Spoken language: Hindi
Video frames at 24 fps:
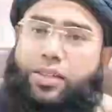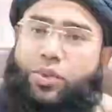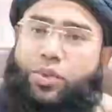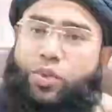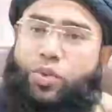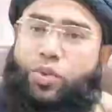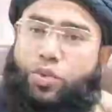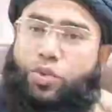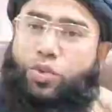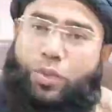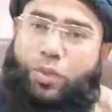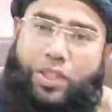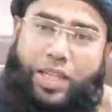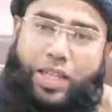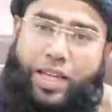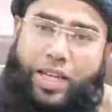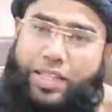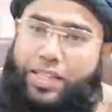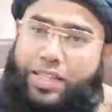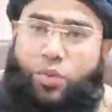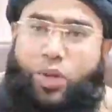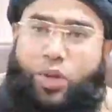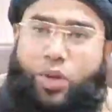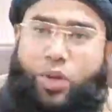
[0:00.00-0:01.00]
उसमें क्या
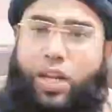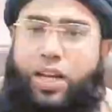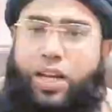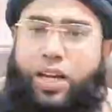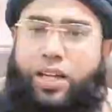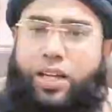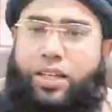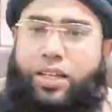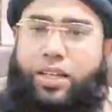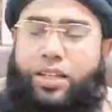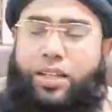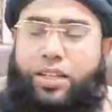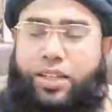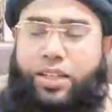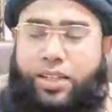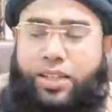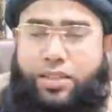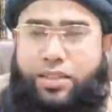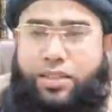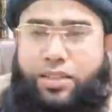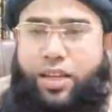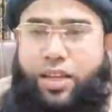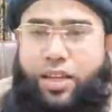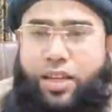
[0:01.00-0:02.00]
है झाड़ू ना लगाएं ये
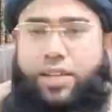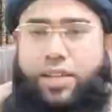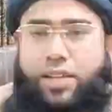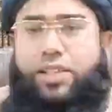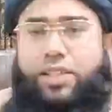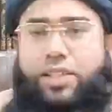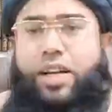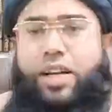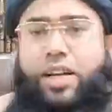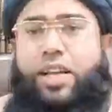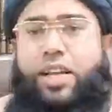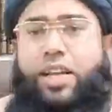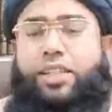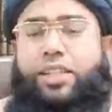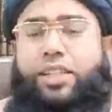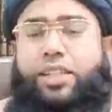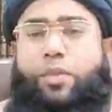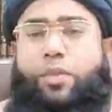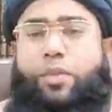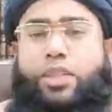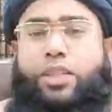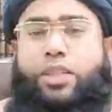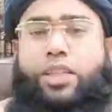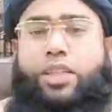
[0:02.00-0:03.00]
सरासर जहालत
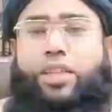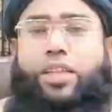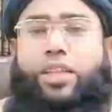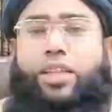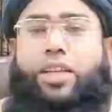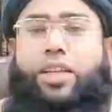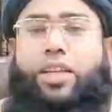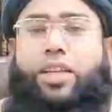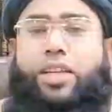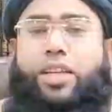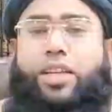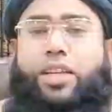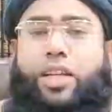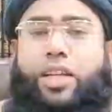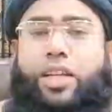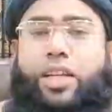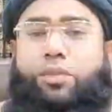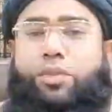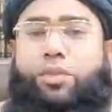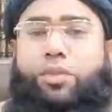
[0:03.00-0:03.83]
की बातें हैं कि रात में